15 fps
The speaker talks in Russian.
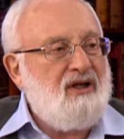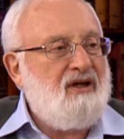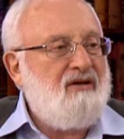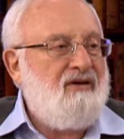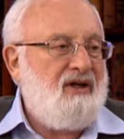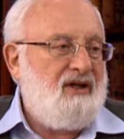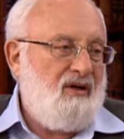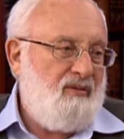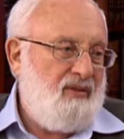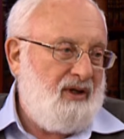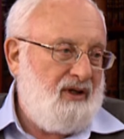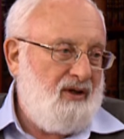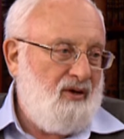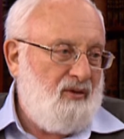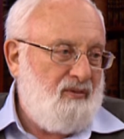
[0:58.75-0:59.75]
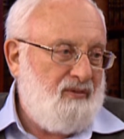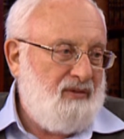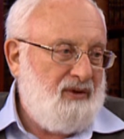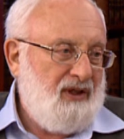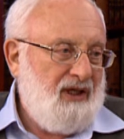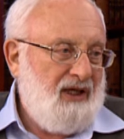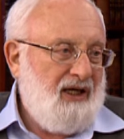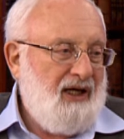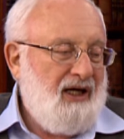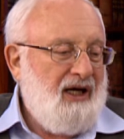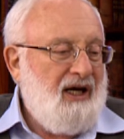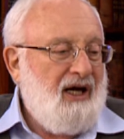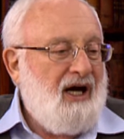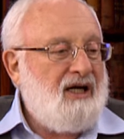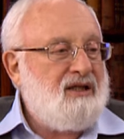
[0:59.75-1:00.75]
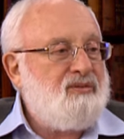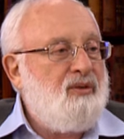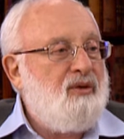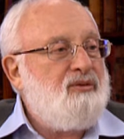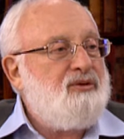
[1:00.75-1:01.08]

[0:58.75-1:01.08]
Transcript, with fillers: она говорит об одном. А с